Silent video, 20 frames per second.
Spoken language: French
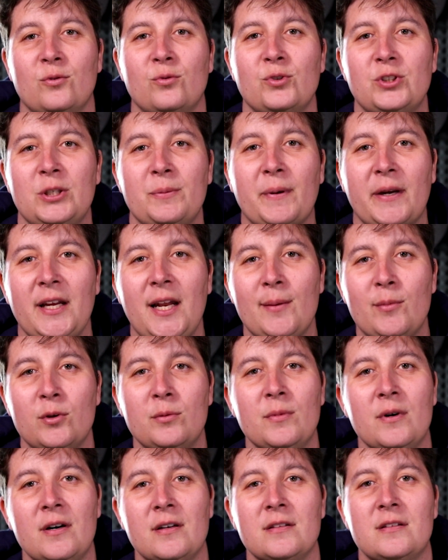Donc j'ai pris
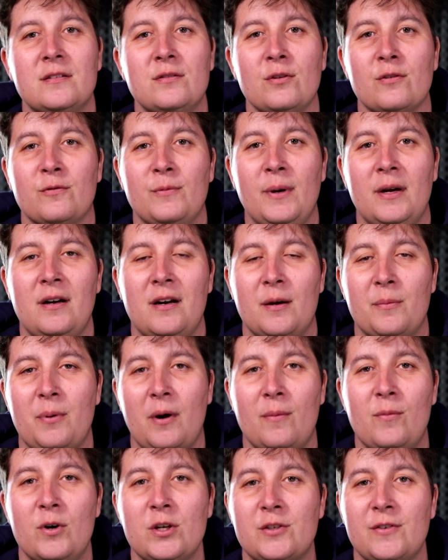l'abonnement à 19 balles là
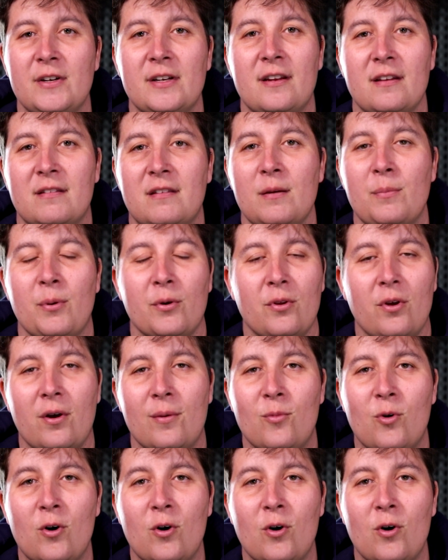par mois, je vais le tester pendant un